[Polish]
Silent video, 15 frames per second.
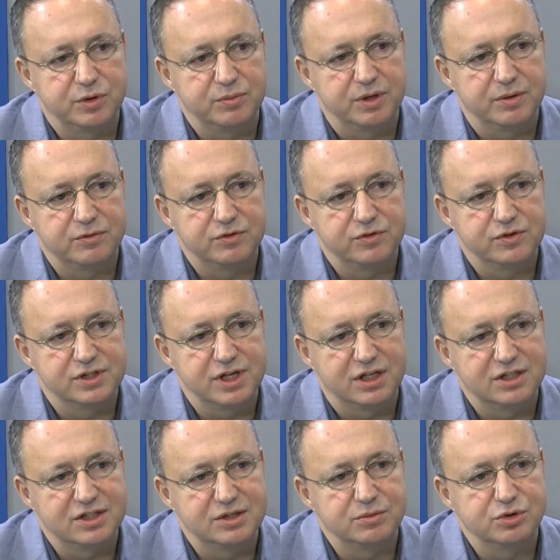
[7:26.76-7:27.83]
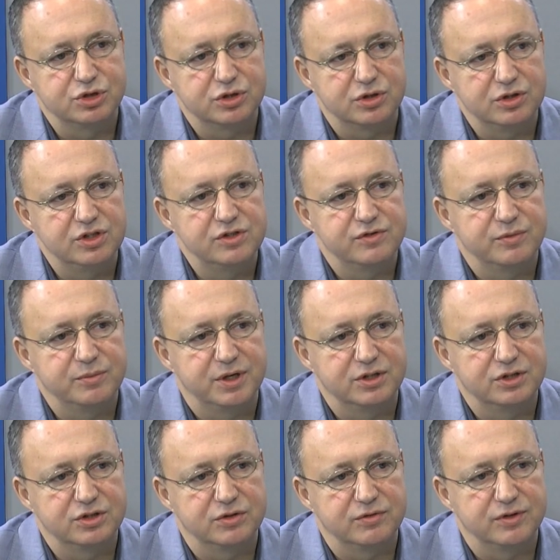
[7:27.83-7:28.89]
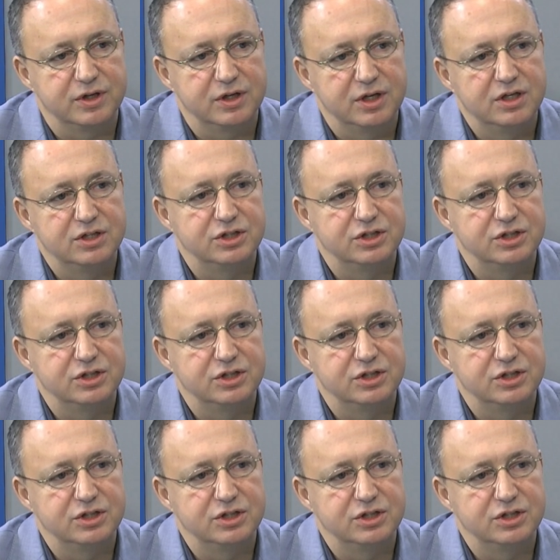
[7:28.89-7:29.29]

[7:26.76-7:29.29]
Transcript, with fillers: problemów związanych z tym, że szkolnictwo branżowe,